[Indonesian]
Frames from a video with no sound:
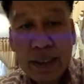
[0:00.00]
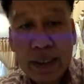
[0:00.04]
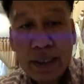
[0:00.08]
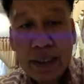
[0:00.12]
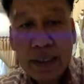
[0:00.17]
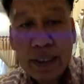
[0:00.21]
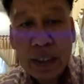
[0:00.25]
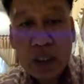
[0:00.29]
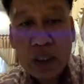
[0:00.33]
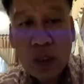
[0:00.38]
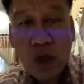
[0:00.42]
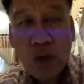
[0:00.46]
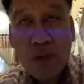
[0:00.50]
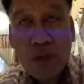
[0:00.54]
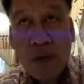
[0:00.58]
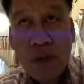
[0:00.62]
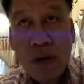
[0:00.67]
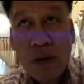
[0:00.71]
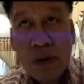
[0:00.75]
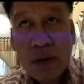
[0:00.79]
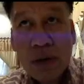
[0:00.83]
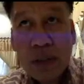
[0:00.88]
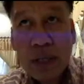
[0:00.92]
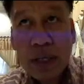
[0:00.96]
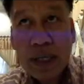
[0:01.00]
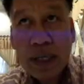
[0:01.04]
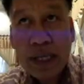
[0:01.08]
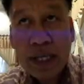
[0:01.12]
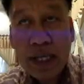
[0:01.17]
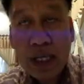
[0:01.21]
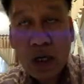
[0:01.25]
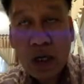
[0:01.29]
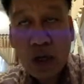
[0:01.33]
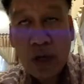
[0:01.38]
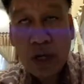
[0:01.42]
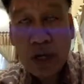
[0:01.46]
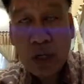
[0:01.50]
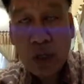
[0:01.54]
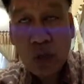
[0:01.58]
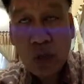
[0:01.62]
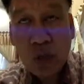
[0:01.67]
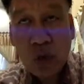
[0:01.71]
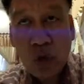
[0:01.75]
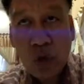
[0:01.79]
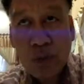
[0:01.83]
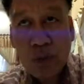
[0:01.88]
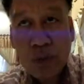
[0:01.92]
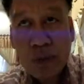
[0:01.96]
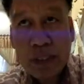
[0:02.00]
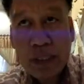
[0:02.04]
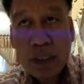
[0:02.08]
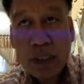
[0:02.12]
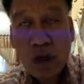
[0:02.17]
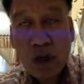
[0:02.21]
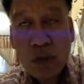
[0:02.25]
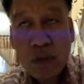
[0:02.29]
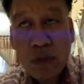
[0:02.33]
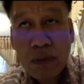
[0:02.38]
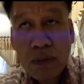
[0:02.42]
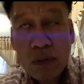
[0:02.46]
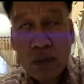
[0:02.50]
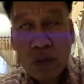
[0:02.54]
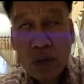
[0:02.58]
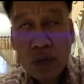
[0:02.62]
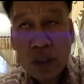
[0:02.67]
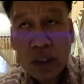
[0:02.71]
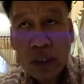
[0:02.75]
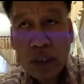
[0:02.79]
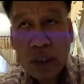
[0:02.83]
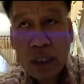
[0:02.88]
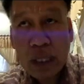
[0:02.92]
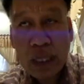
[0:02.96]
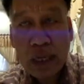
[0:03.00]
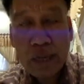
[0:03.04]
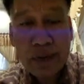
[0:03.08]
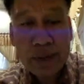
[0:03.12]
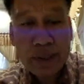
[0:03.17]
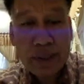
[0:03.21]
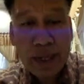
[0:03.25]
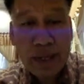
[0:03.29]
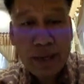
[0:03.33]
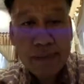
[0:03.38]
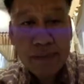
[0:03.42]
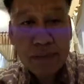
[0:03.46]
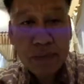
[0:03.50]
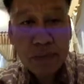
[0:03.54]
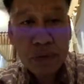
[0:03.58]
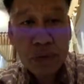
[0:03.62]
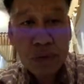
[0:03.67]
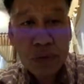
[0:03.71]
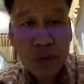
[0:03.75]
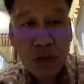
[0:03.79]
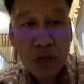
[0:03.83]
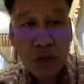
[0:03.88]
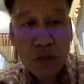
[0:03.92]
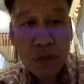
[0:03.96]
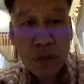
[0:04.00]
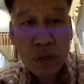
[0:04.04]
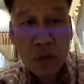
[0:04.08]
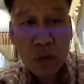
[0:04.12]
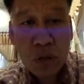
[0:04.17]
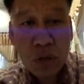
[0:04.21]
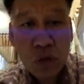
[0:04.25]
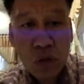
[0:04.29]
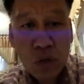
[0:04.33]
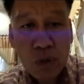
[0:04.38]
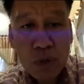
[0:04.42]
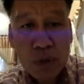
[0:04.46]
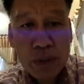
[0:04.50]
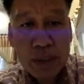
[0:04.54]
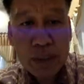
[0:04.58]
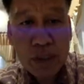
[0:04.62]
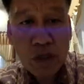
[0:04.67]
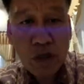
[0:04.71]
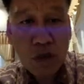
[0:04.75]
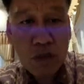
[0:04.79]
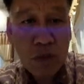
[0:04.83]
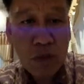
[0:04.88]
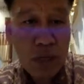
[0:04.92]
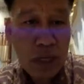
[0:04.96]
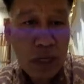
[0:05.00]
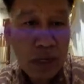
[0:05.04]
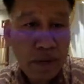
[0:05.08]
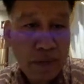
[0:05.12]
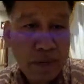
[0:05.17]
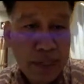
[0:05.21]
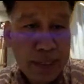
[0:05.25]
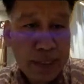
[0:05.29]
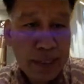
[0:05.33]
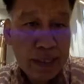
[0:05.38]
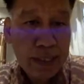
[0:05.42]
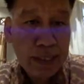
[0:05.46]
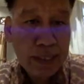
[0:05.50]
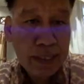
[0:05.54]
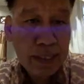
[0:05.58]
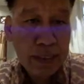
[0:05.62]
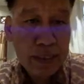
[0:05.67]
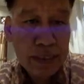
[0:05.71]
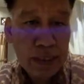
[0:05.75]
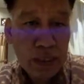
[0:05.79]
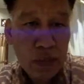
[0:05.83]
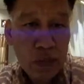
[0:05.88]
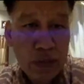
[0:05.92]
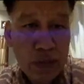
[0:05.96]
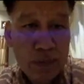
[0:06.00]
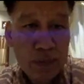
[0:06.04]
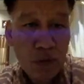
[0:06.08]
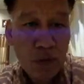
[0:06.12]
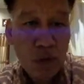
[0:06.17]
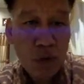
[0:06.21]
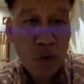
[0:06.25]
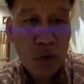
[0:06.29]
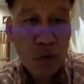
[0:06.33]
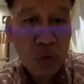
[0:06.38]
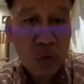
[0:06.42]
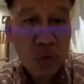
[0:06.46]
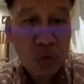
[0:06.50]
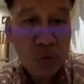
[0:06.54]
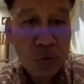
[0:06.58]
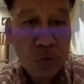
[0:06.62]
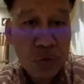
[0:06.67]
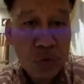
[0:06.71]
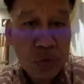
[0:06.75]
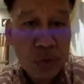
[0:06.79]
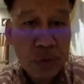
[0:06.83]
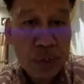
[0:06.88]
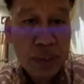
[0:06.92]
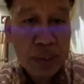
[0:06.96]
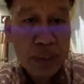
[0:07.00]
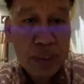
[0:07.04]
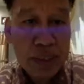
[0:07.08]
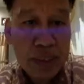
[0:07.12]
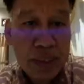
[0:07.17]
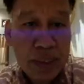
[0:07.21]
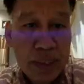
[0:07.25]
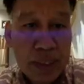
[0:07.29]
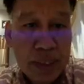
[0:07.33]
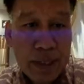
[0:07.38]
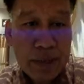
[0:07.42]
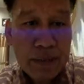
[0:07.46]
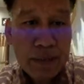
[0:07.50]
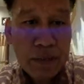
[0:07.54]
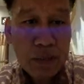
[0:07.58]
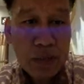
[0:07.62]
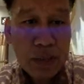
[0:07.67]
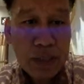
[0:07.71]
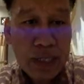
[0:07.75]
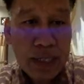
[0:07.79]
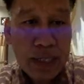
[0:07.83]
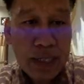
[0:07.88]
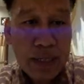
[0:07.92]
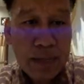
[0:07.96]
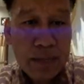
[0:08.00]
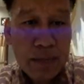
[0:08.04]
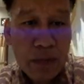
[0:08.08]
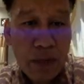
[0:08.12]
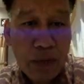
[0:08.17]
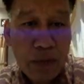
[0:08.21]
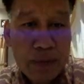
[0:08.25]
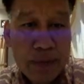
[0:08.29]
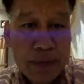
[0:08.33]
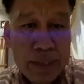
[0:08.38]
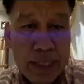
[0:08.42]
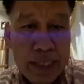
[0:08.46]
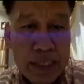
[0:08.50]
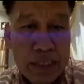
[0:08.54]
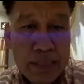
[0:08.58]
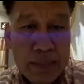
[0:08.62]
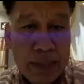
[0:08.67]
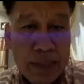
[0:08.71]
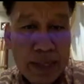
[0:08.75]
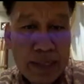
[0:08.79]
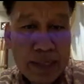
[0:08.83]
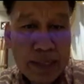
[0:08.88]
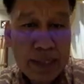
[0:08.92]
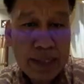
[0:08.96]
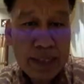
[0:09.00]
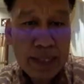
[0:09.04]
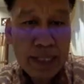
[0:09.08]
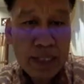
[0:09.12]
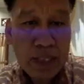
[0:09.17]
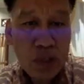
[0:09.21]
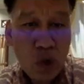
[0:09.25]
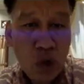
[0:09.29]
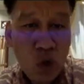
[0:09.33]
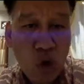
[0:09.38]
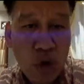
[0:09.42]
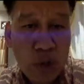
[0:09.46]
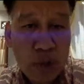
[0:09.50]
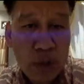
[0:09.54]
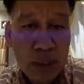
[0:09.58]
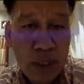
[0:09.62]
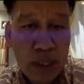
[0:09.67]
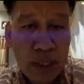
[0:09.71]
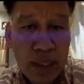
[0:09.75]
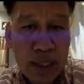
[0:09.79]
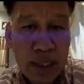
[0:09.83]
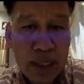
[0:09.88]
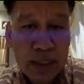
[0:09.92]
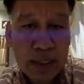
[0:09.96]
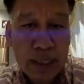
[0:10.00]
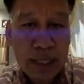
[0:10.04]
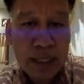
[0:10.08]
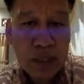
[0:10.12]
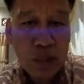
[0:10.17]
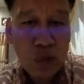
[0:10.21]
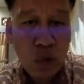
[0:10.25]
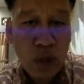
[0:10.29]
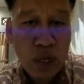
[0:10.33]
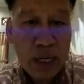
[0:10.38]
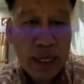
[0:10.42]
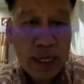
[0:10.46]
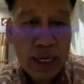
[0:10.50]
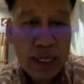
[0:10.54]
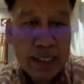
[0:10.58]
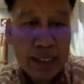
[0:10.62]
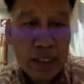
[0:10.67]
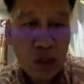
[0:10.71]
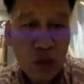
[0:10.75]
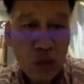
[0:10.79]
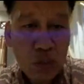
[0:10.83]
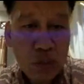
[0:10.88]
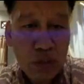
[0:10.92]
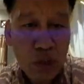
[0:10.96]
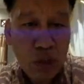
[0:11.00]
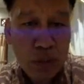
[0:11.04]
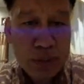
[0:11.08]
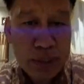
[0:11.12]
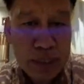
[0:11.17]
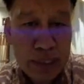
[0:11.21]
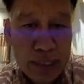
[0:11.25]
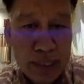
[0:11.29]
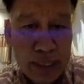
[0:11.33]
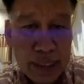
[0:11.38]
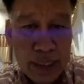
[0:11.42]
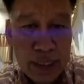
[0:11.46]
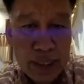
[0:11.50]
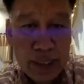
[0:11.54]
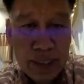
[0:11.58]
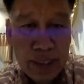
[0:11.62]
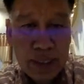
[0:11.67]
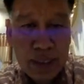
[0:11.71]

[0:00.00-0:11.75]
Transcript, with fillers: di teropong kayak kalau endoskopi di teropong masuk ke lewat lambung, kalau bronkoskopi di teropong lewat saluran bronkus. Kemudian ada biopsi aspirasi transtro, eh, transtorakal ini tuh biopsi